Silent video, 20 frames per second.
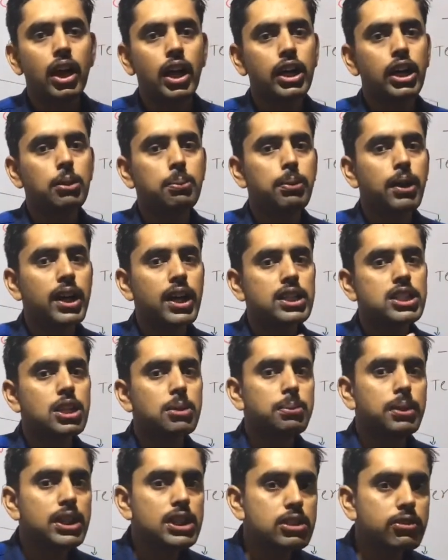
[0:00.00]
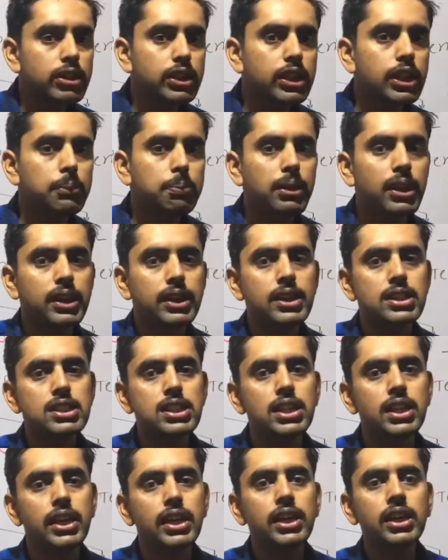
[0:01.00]
अगर 12 से 20 वीक की
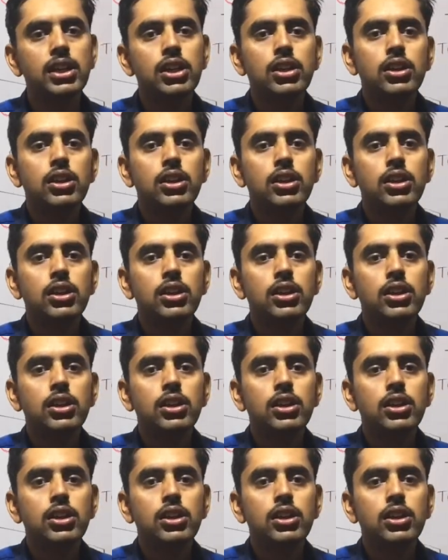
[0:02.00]
प्रेगनेंसी है